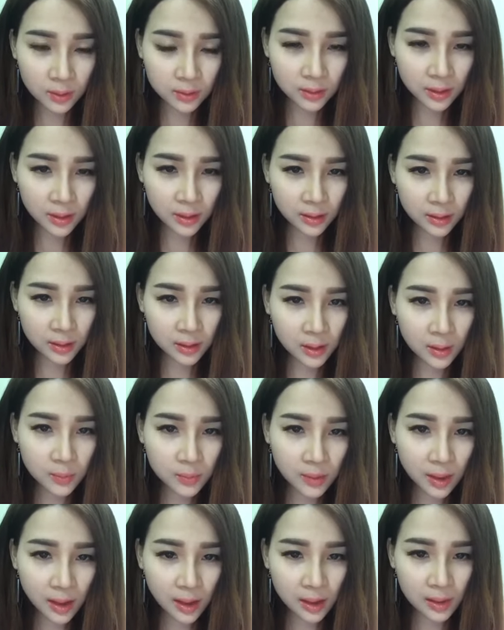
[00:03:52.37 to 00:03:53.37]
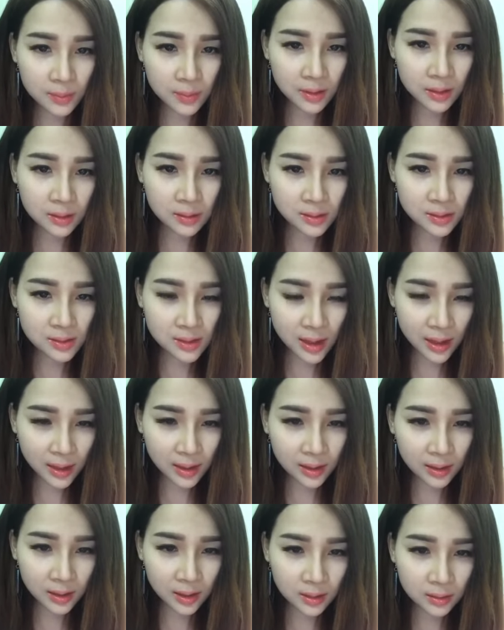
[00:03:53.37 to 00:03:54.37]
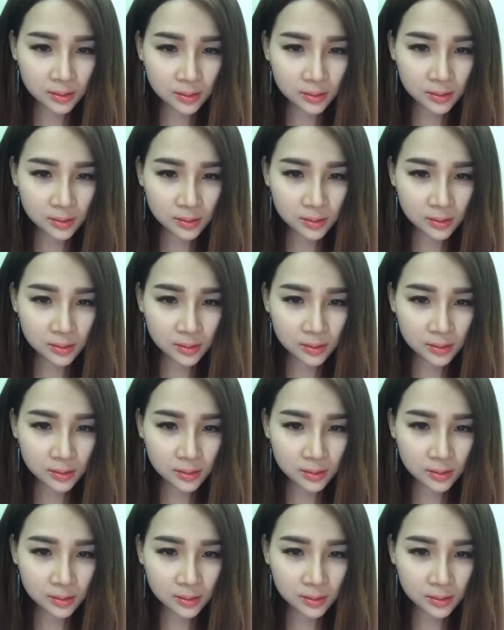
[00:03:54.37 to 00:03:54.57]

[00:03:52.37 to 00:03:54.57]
thì lúc đó mình sẽ có